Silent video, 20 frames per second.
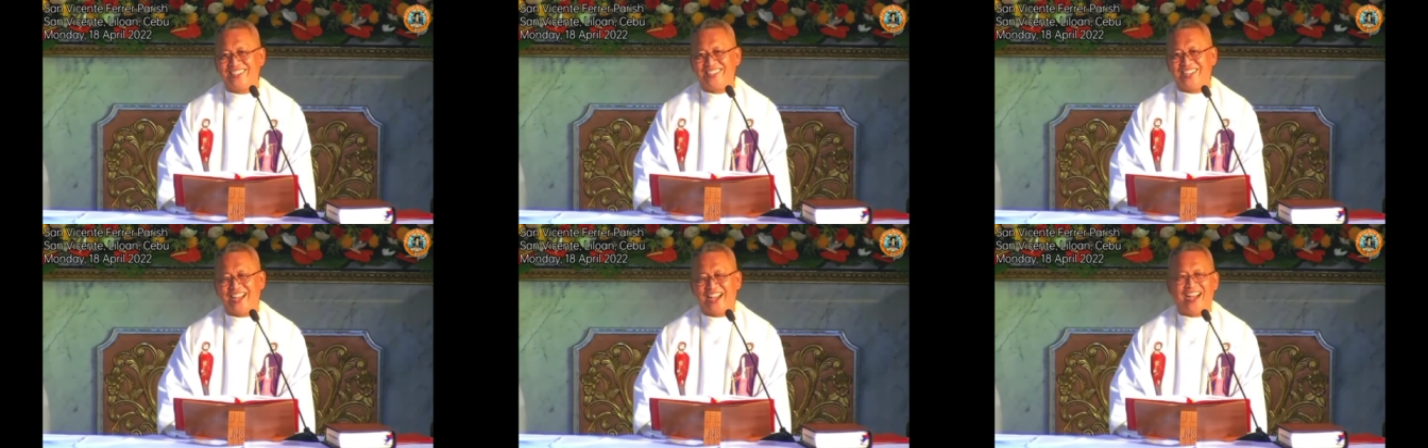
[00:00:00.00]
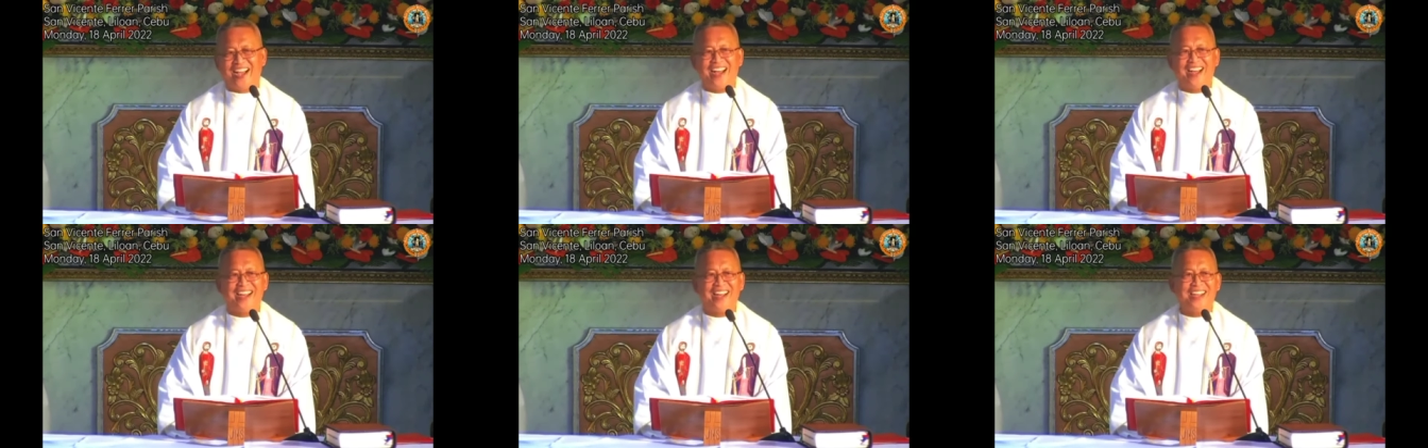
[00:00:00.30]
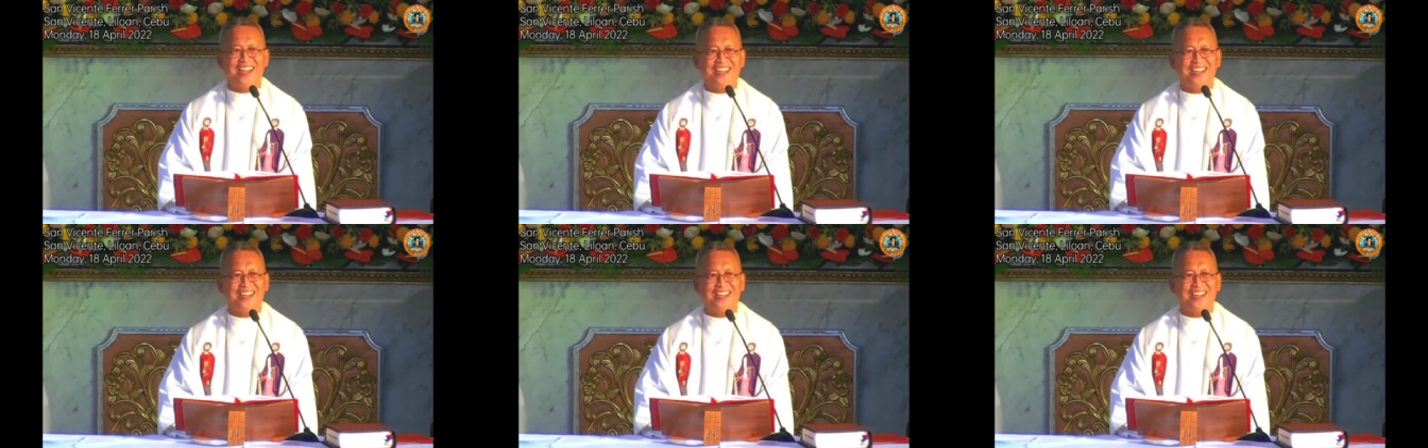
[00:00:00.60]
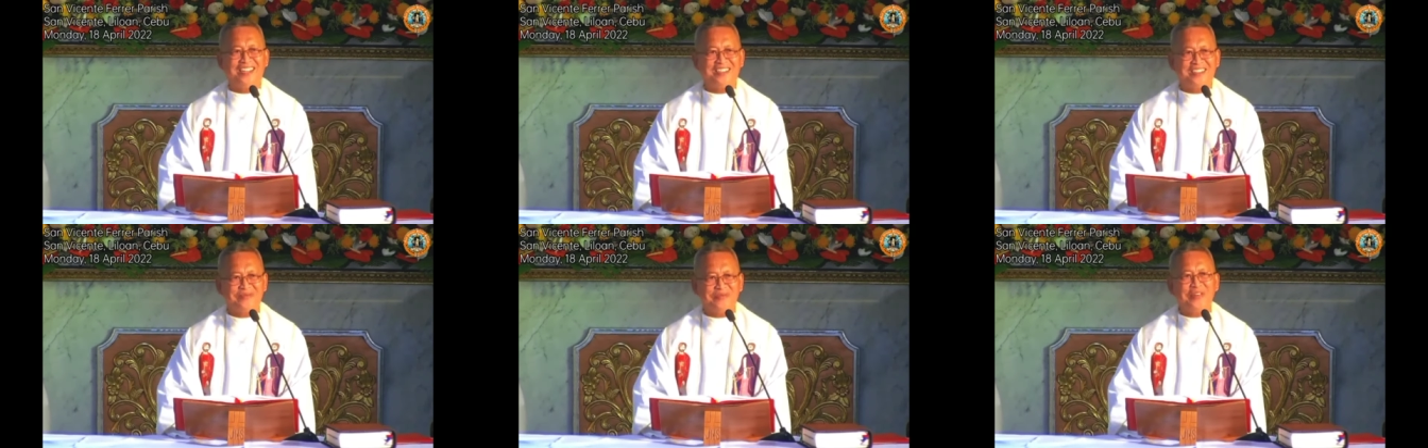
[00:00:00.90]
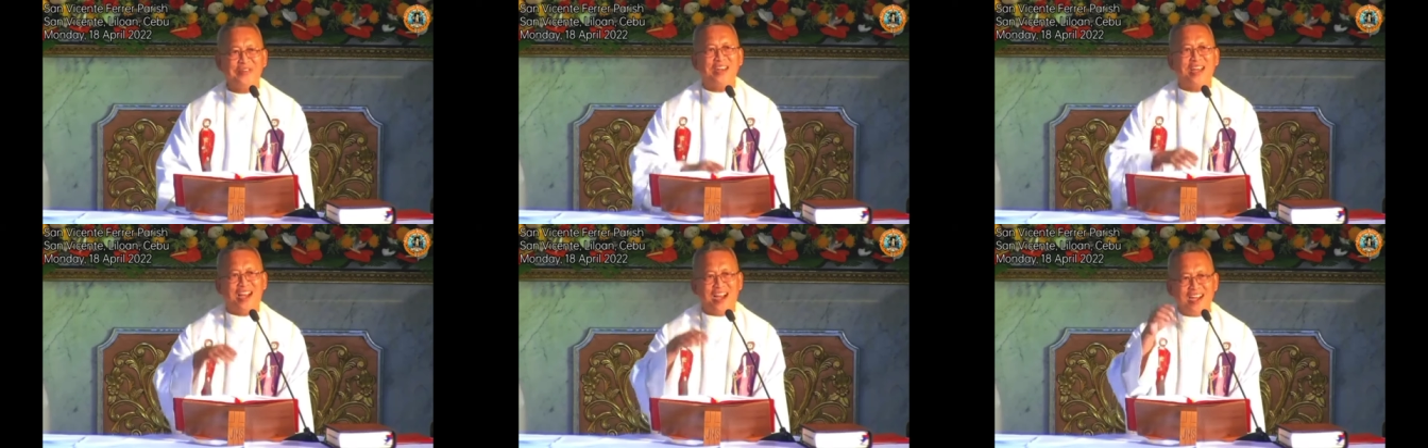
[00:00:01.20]
ah
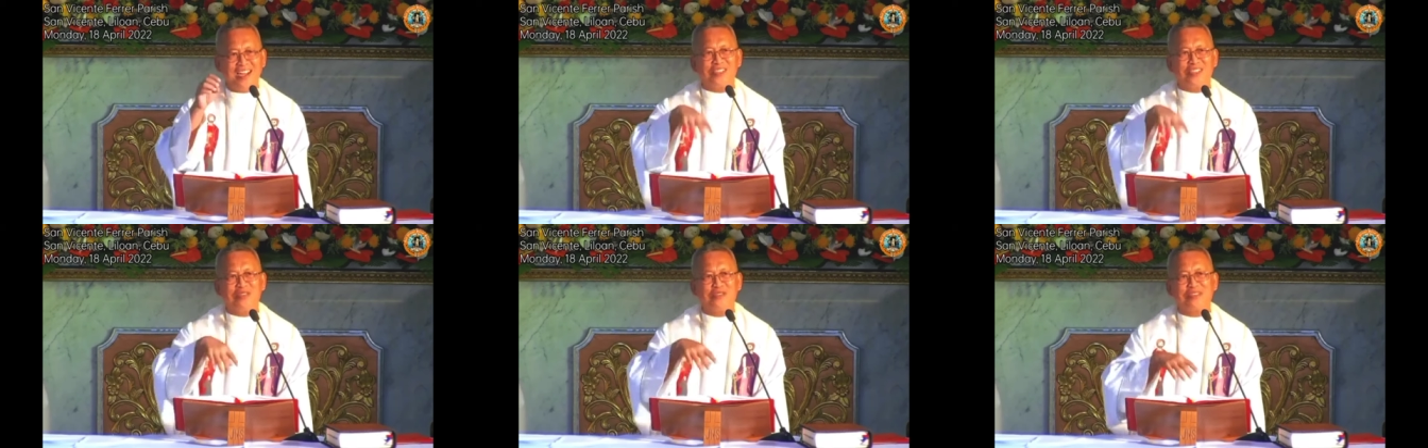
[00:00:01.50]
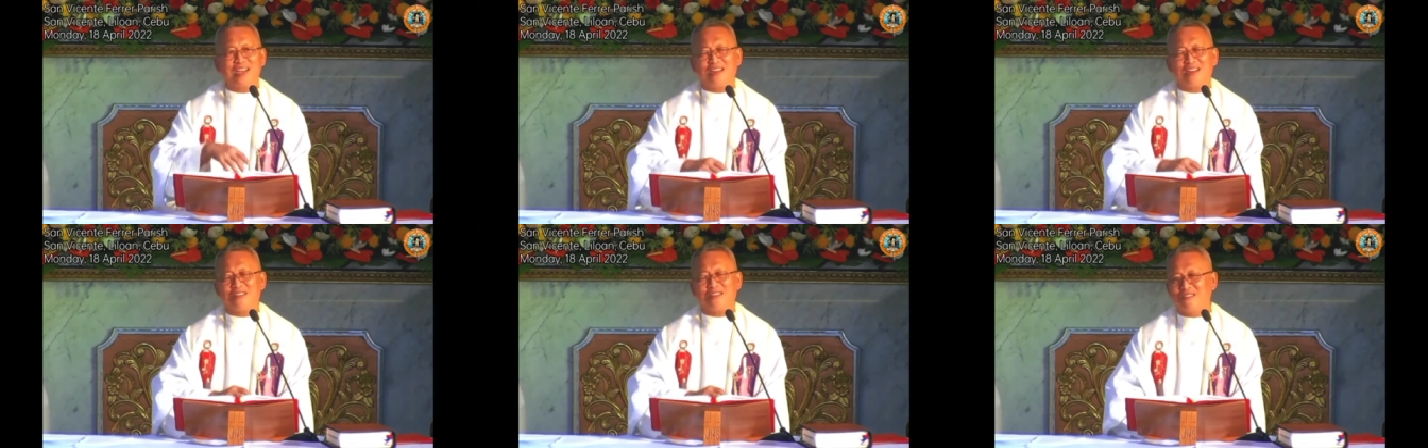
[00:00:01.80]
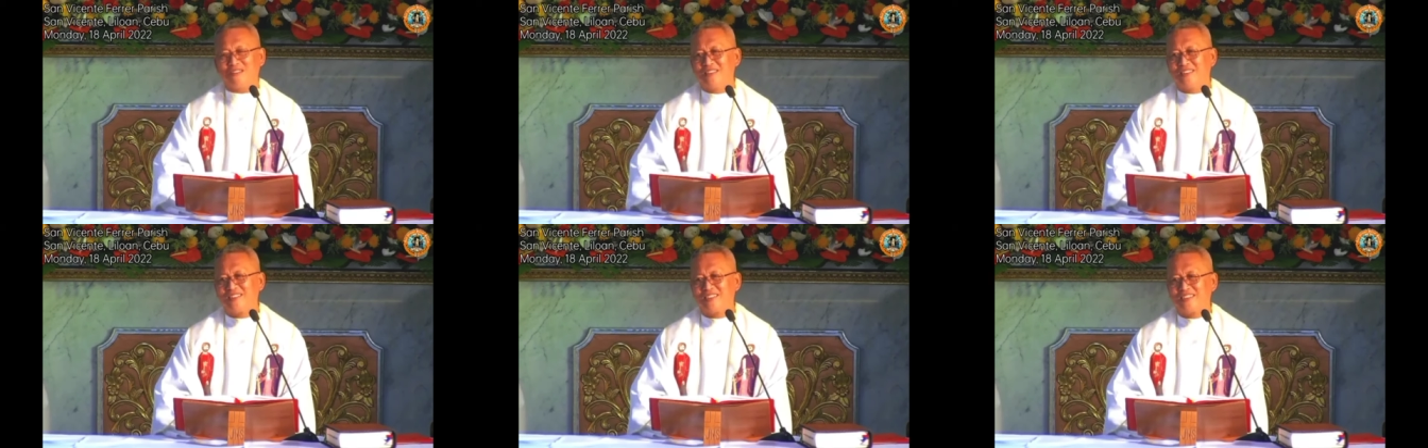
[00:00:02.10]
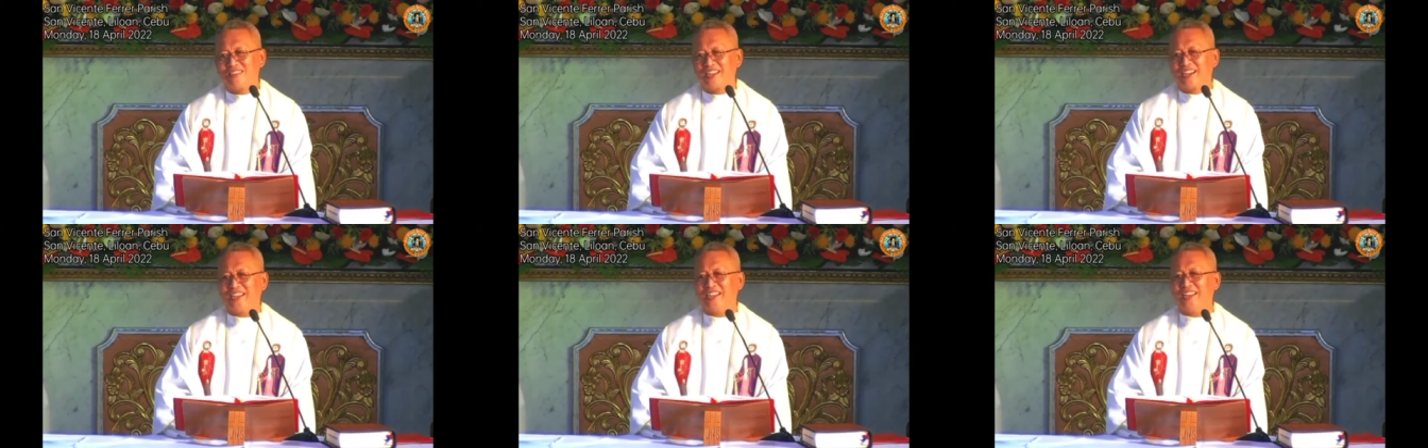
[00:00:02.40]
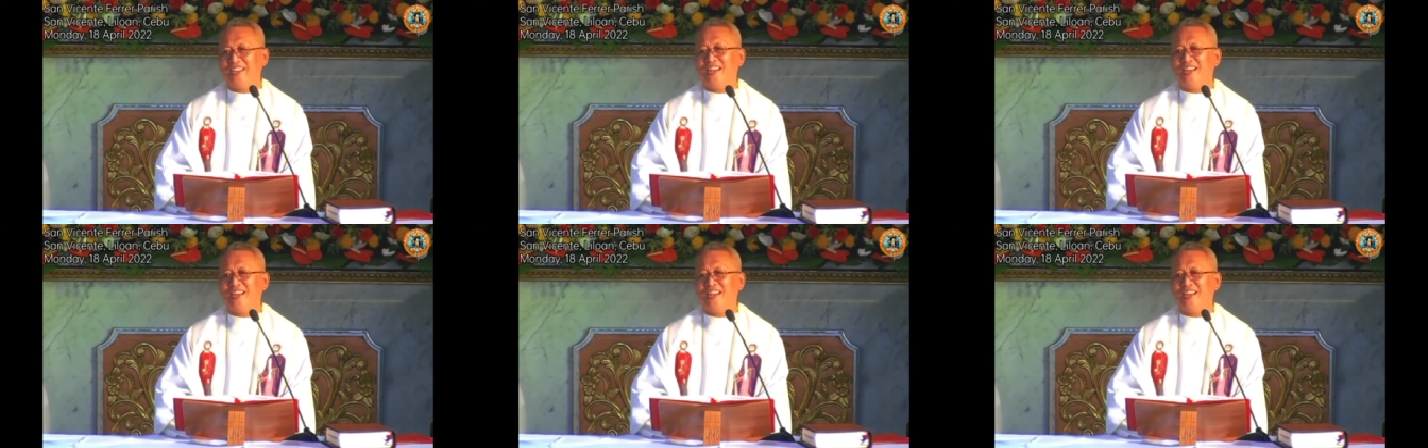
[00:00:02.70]
mo na hangtod karon ang